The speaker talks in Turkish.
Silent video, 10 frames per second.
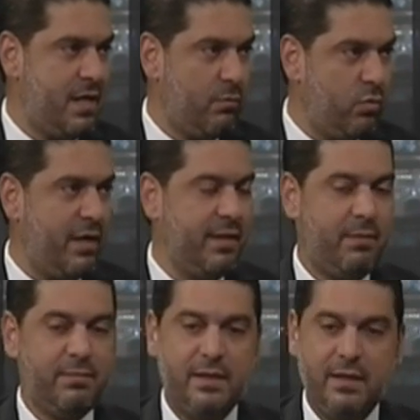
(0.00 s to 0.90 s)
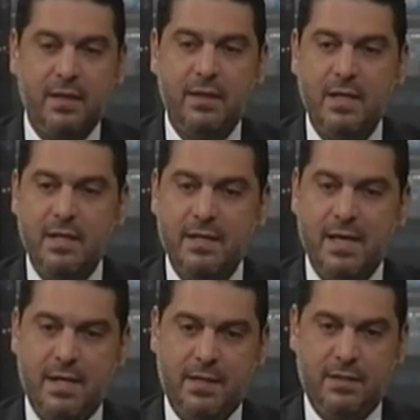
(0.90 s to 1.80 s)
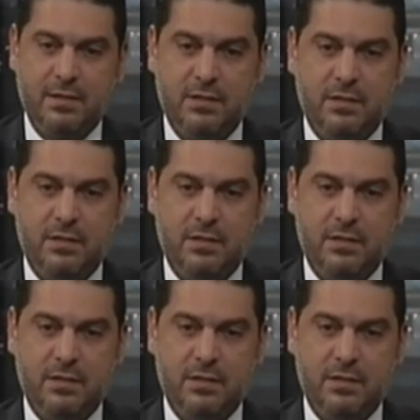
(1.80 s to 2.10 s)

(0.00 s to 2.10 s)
Bu anlamda da gerek